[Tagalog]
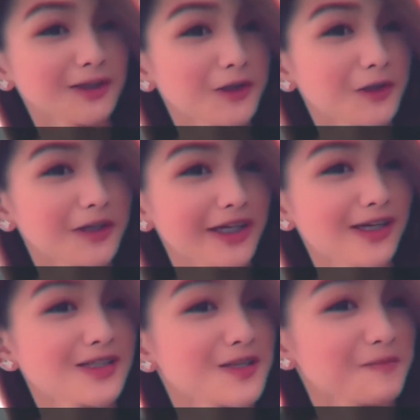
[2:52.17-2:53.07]
Dito ko
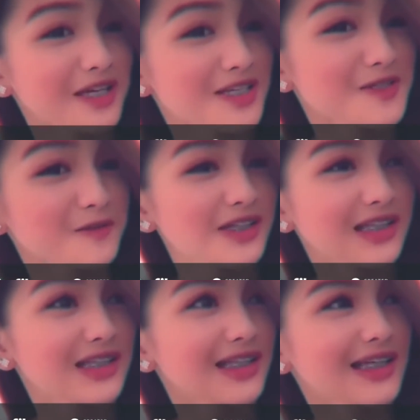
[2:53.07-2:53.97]
ngayon sa Very
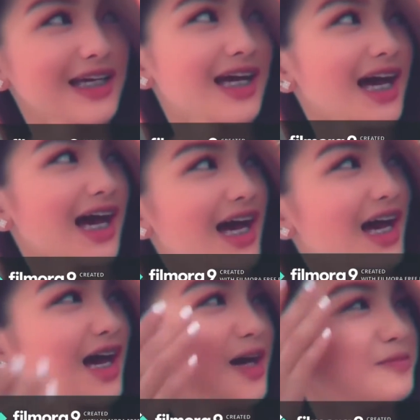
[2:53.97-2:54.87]
Sweet.
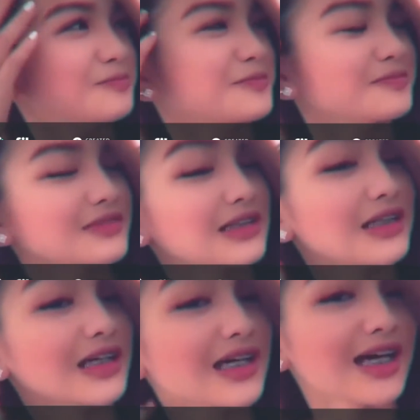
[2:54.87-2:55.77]
Um,
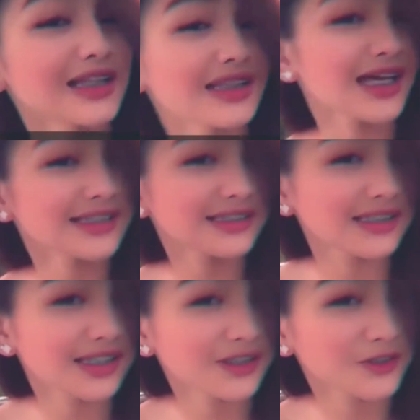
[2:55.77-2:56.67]
ang taas
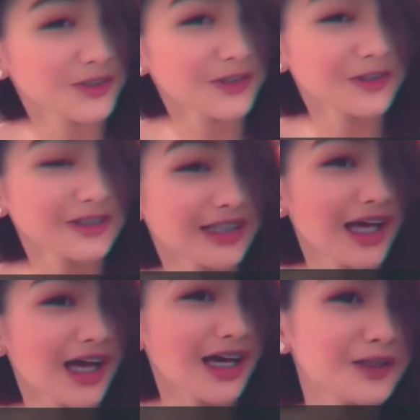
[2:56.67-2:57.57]
niya, no?
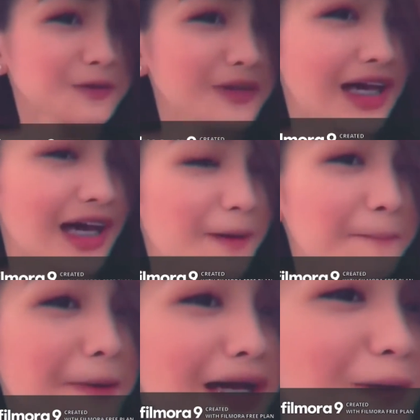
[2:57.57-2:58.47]
Nakakalula.
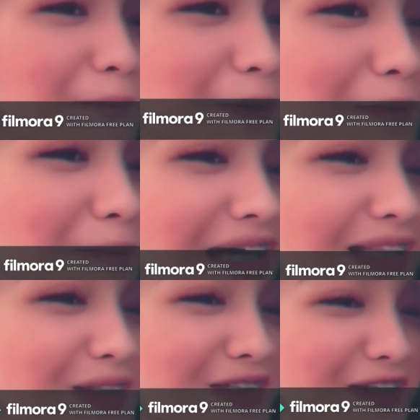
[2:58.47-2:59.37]
Parang
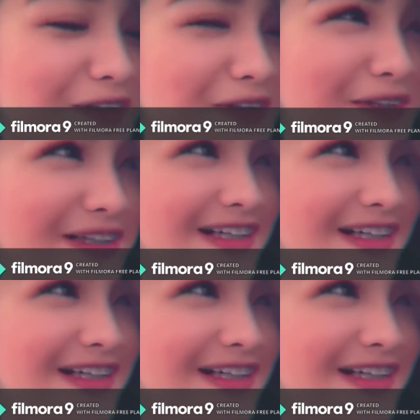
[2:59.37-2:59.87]
pagmamahal ko sa'yo.